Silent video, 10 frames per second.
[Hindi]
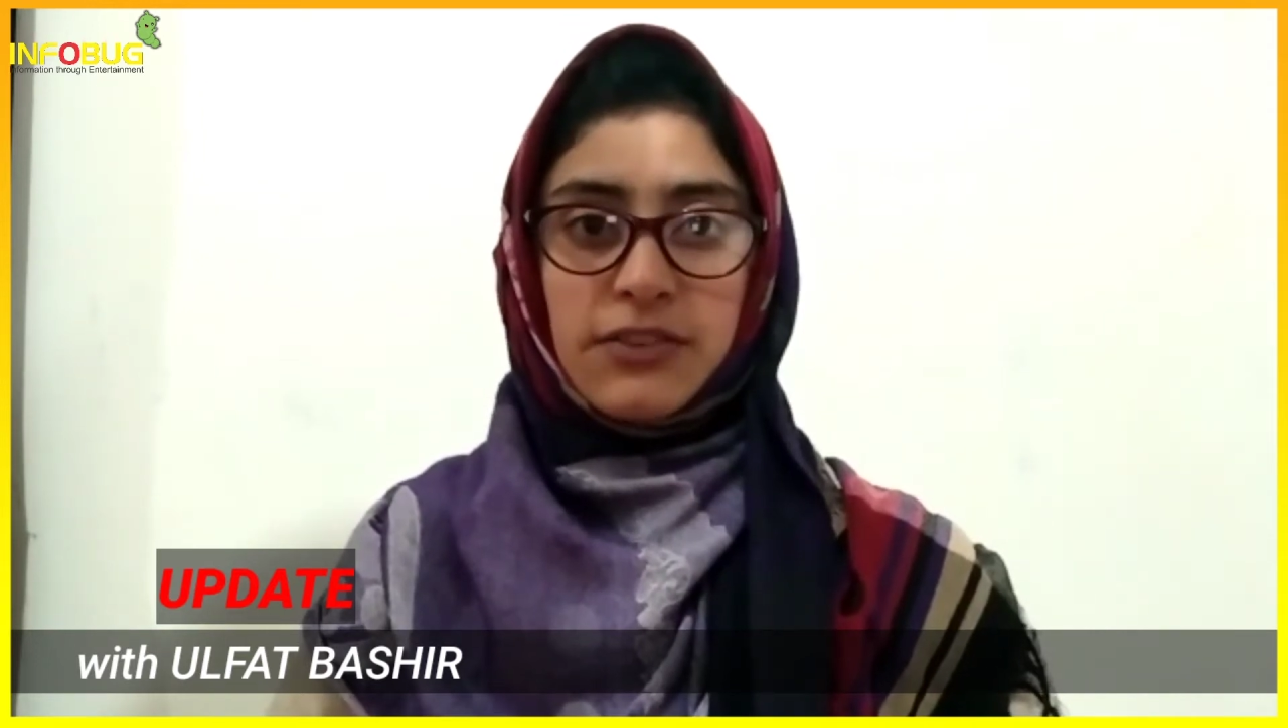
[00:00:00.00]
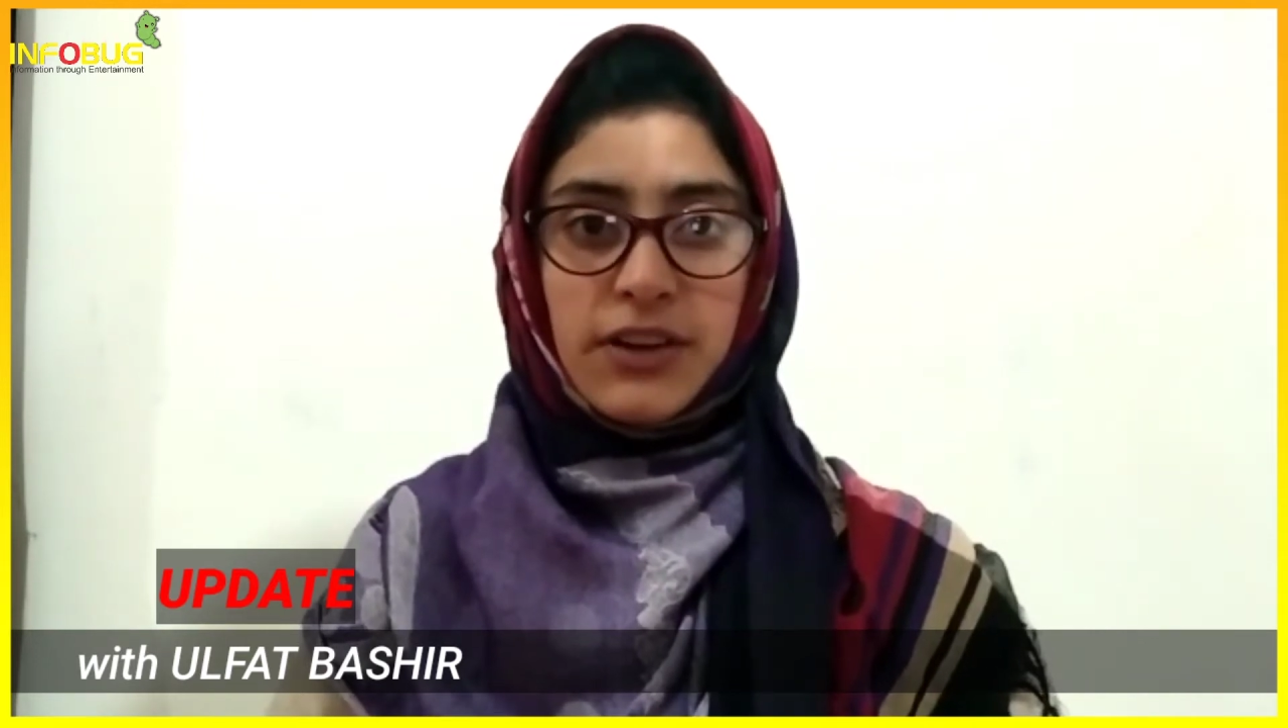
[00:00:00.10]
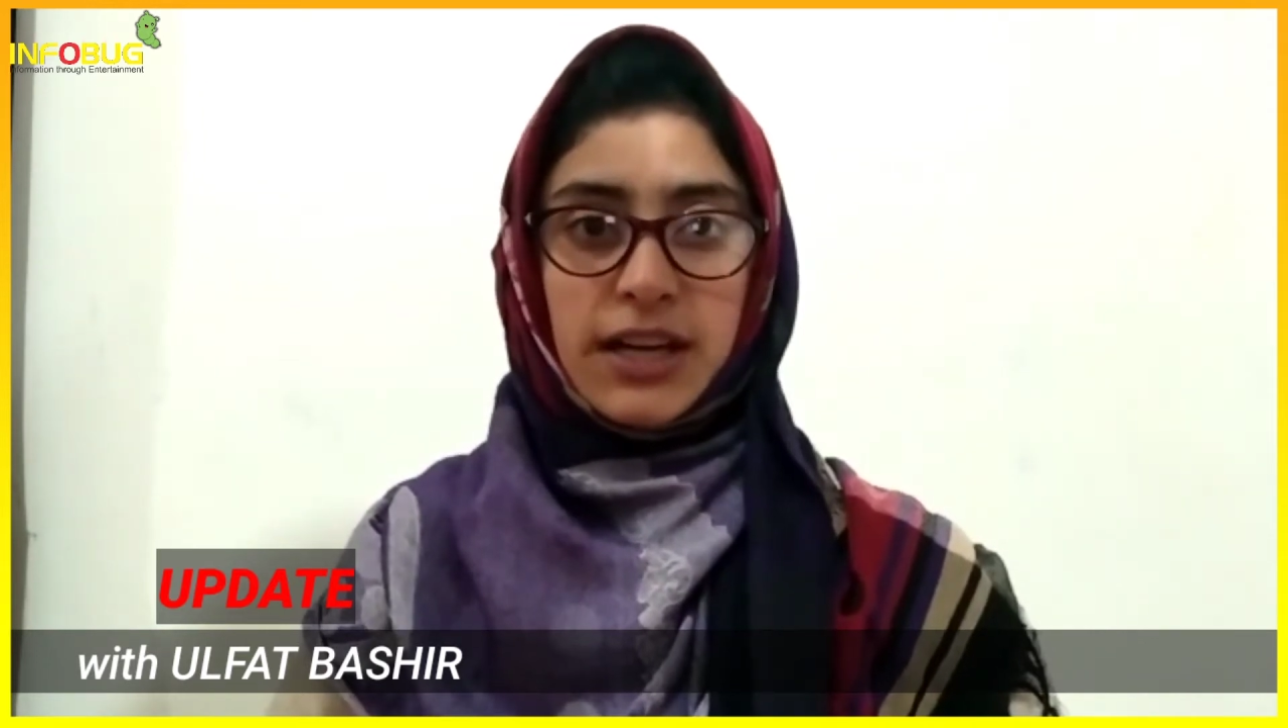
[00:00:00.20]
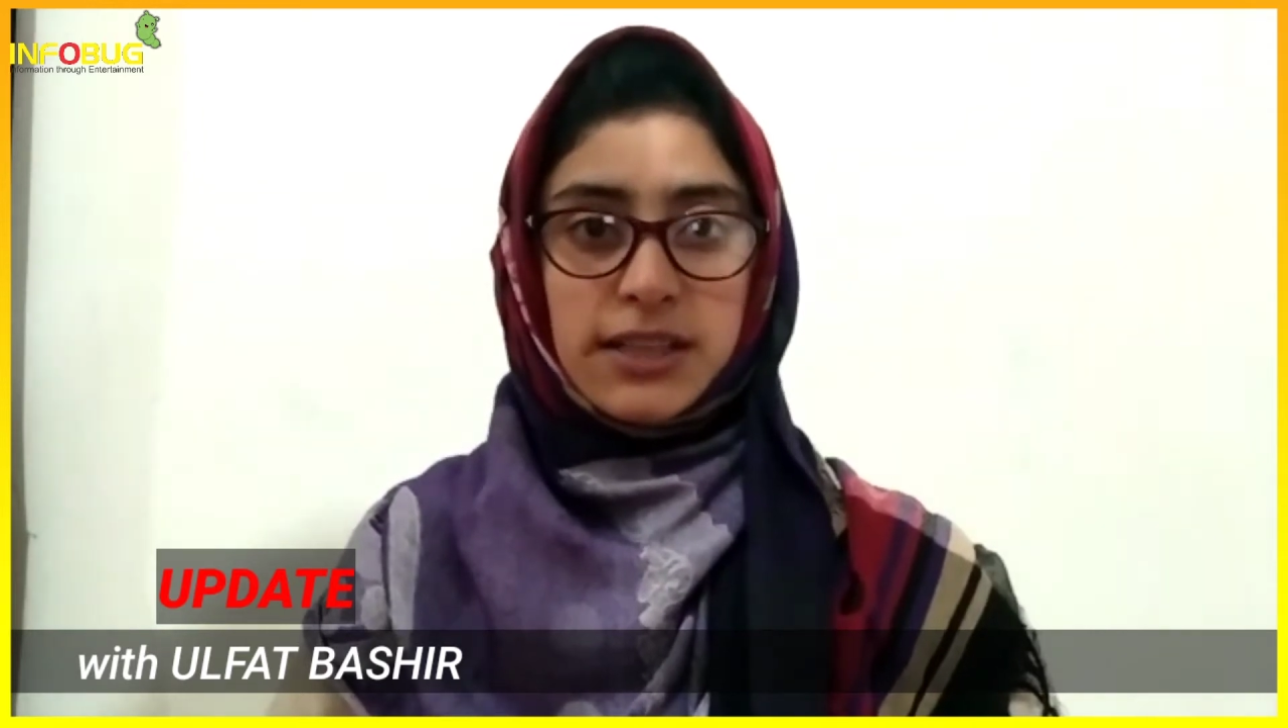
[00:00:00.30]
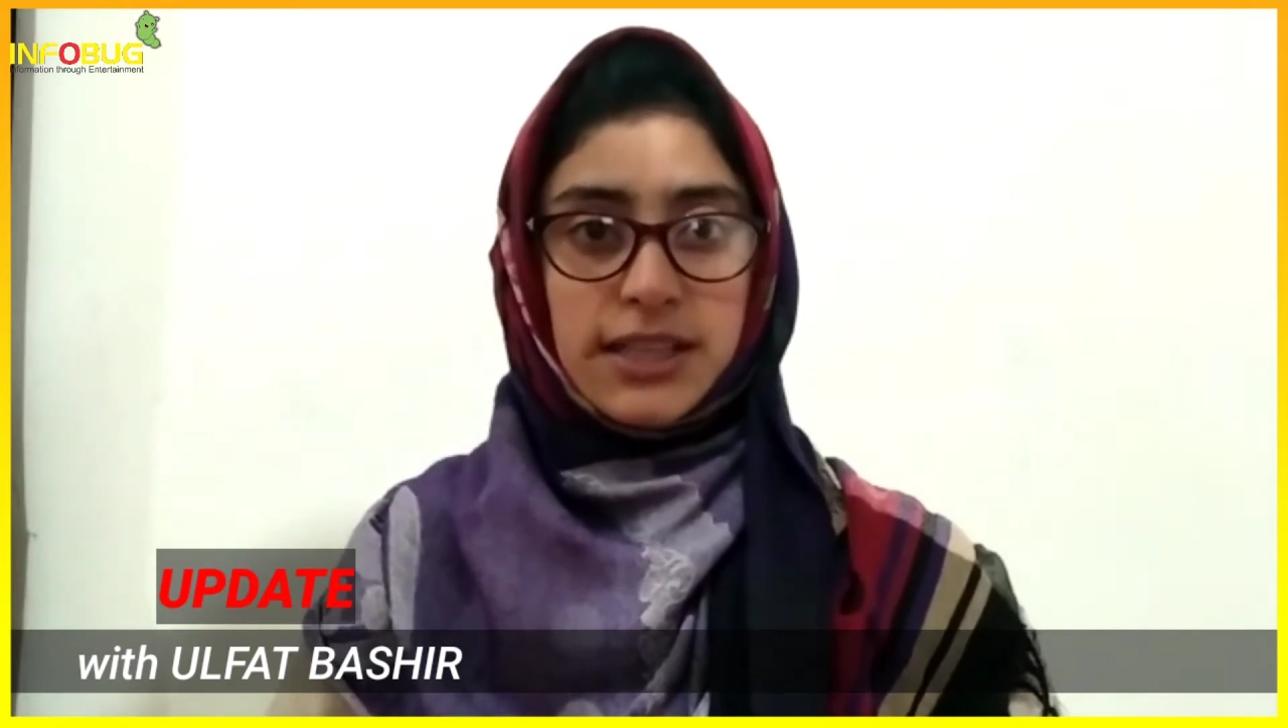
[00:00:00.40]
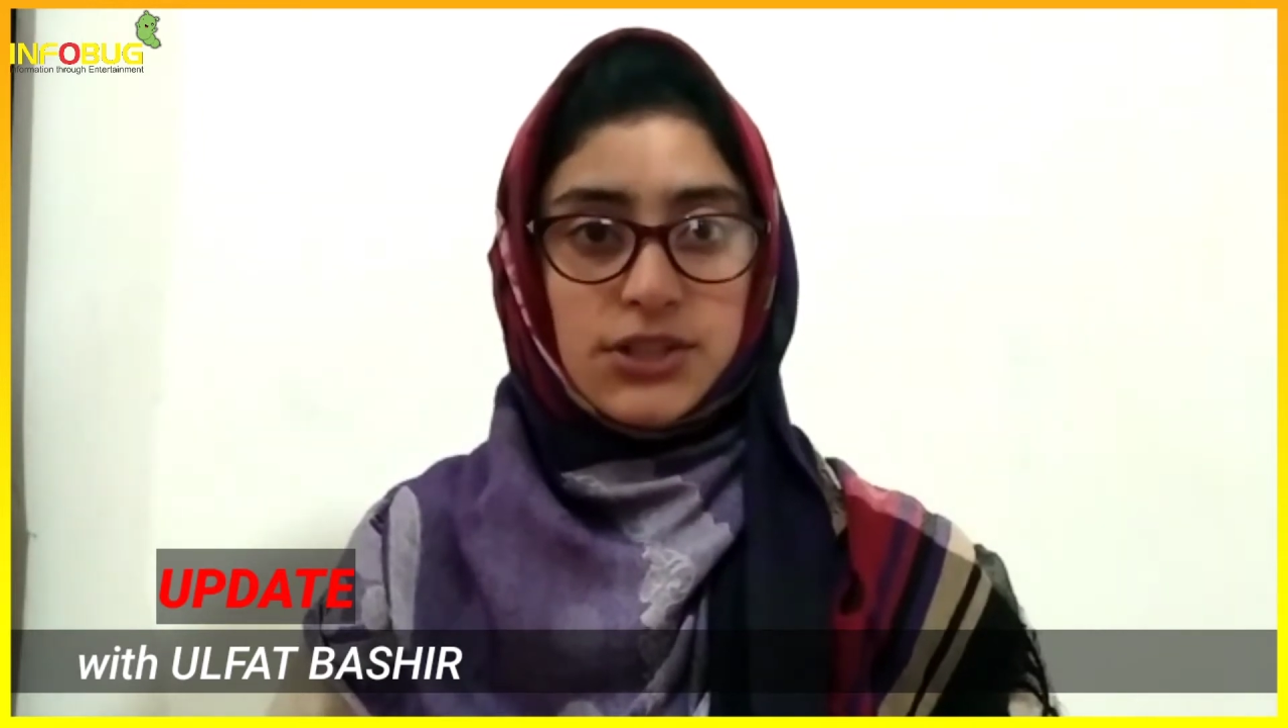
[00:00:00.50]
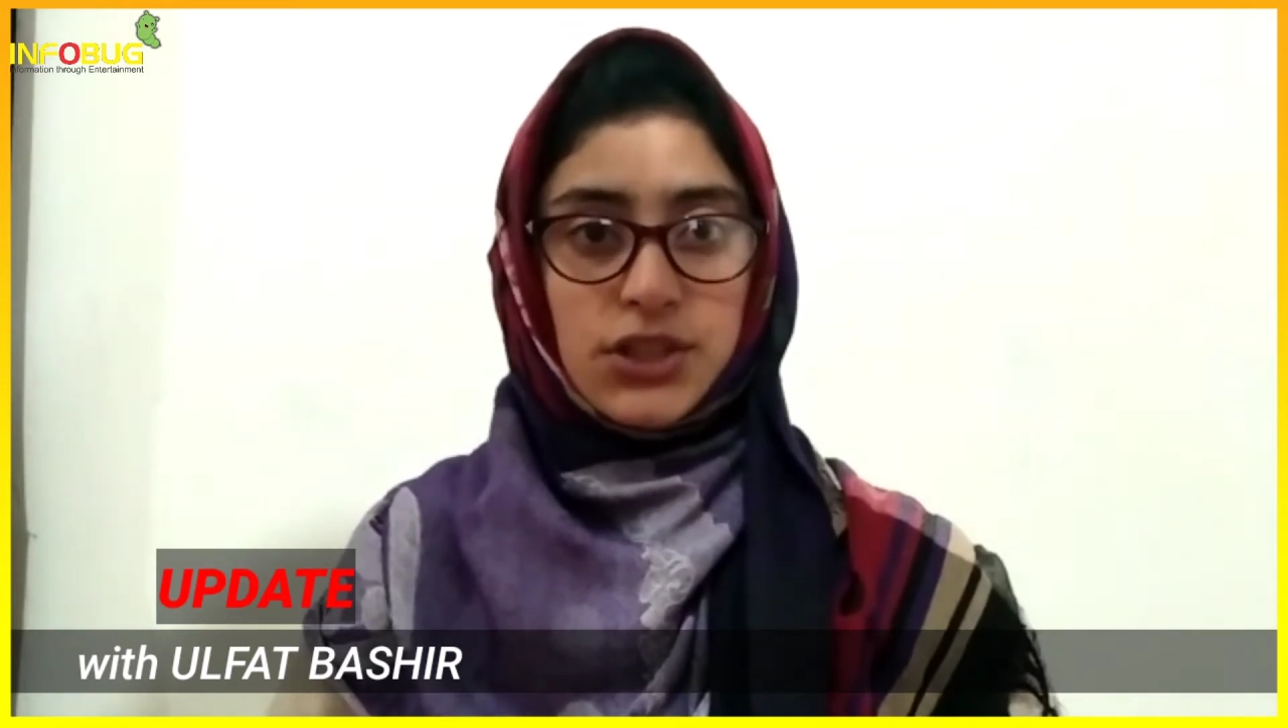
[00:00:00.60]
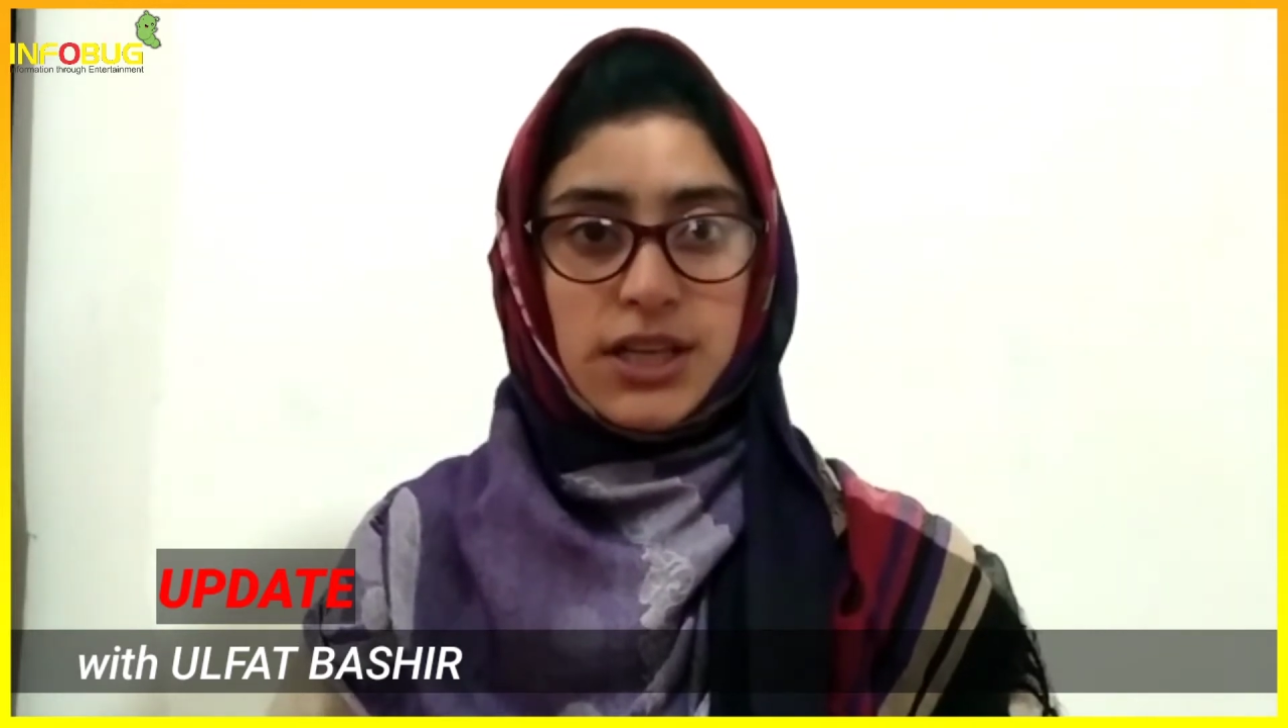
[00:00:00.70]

एफआईआर दर्ज